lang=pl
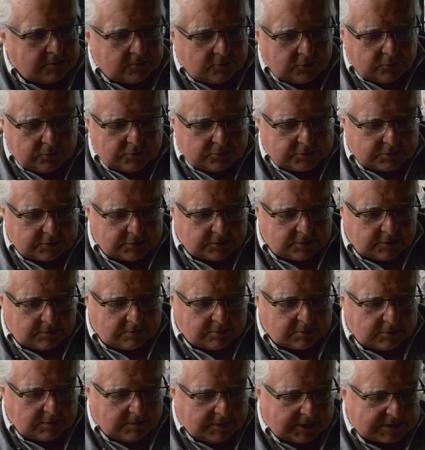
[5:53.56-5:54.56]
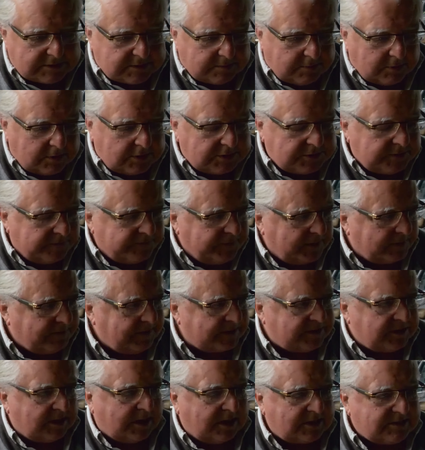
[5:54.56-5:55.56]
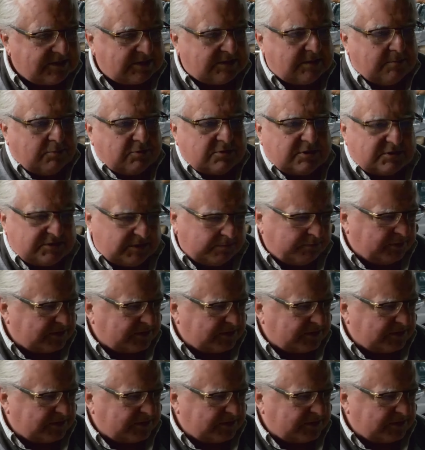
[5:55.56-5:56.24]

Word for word: tu już nie, nie, bardzo mogliśmy wyrwać te gazety, bo one się